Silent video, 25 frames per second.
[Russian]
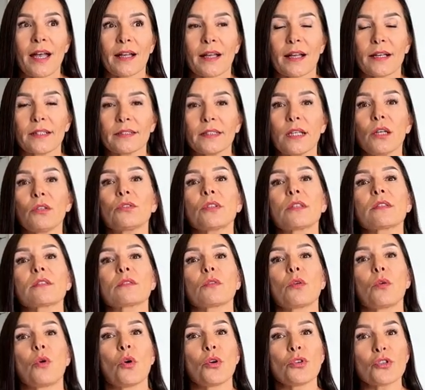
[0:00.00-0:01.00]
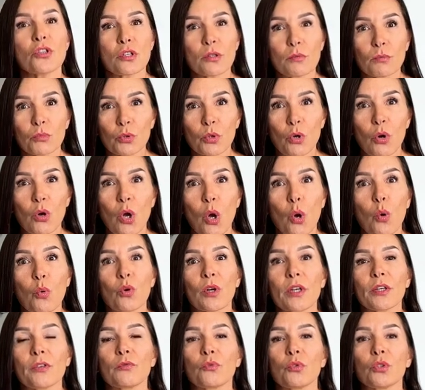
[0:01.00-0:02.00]
когда у нас очень много
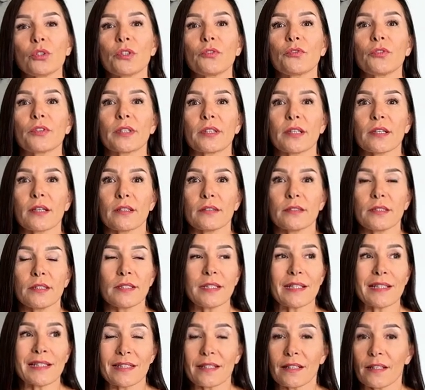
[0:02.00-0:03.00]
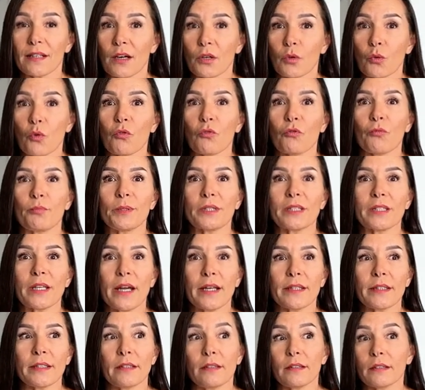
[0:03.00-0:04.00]
углеводов и сахаров в
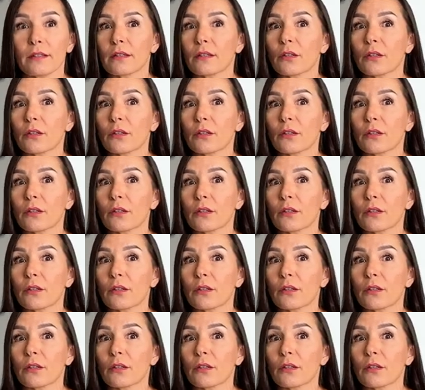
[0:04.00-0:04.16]
питании